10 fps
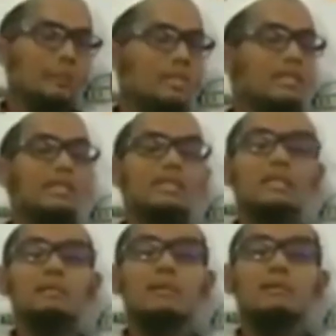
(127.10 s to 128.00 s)
tapi
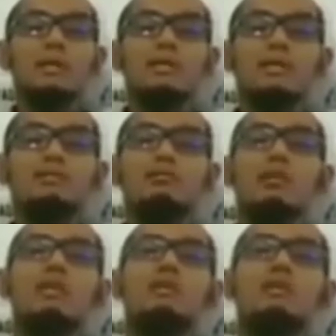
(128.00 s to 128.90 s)
rata-rata yang melakukannya
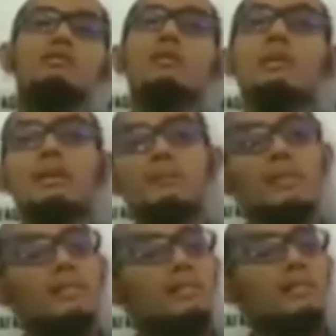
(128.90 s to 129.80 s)
tujuannya untuk beribadah
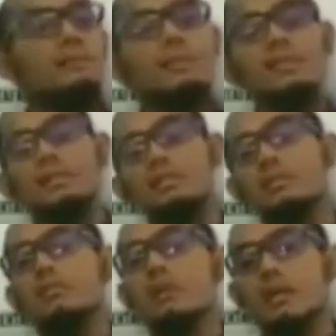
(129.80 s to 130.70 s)
berarti tidak mungkin jatuh
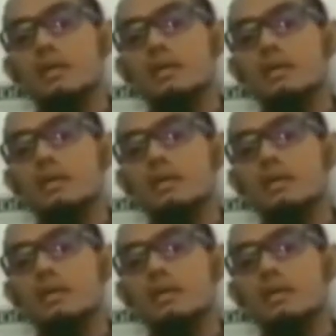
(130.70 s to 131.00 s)
ke mubah